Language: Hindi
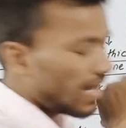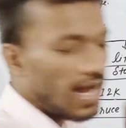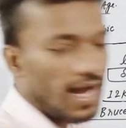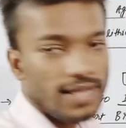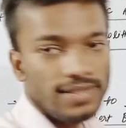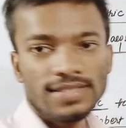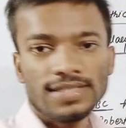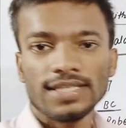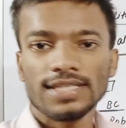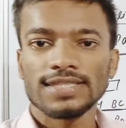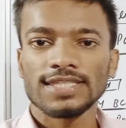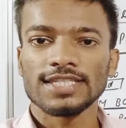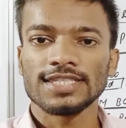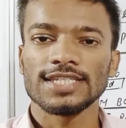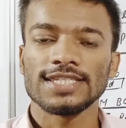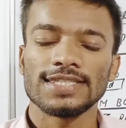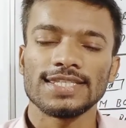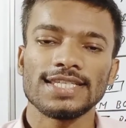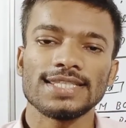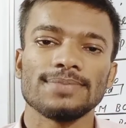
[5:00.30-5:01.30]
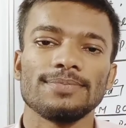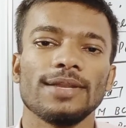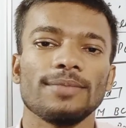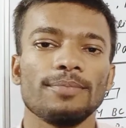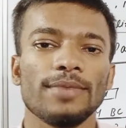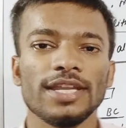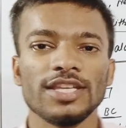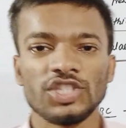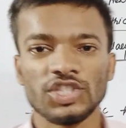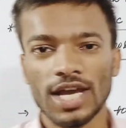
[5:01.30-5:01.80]
आज से 66
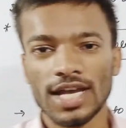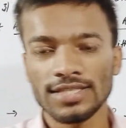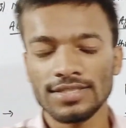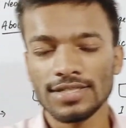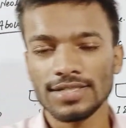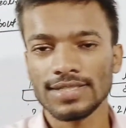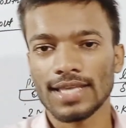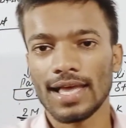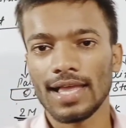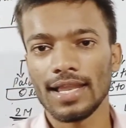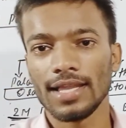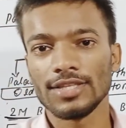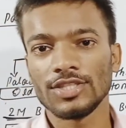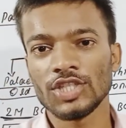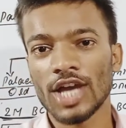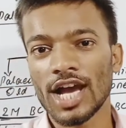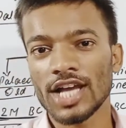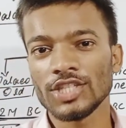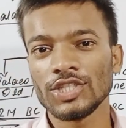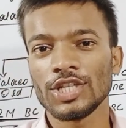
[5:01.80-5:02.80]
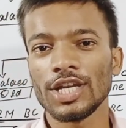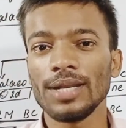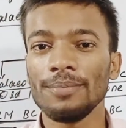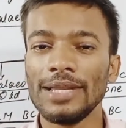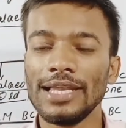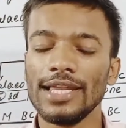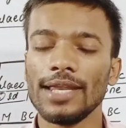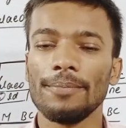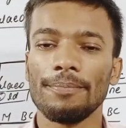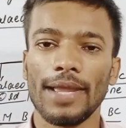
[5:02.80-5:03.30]
माने 66 साल छाछठ
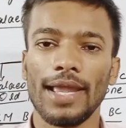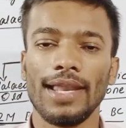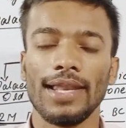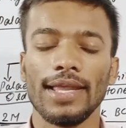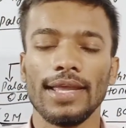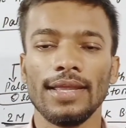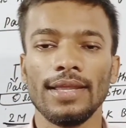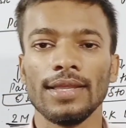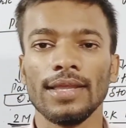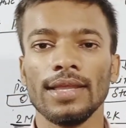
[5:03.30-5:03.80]
मिलियन पहले